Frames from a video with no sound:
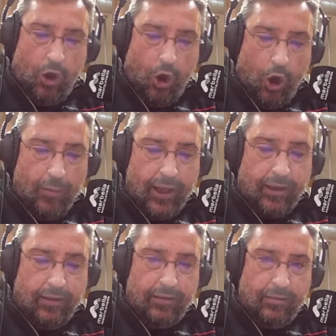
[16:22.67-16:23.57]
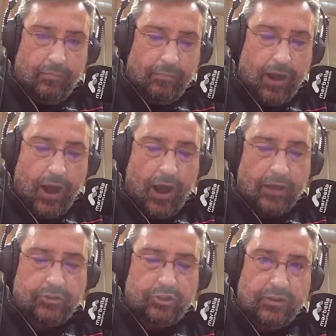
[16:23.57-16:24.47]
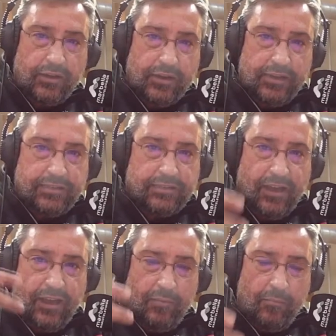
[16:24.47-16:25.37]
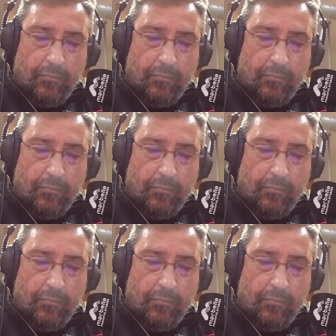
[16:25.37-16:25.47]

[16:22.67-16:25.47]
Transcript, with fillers: Homer, Marge, Lisa,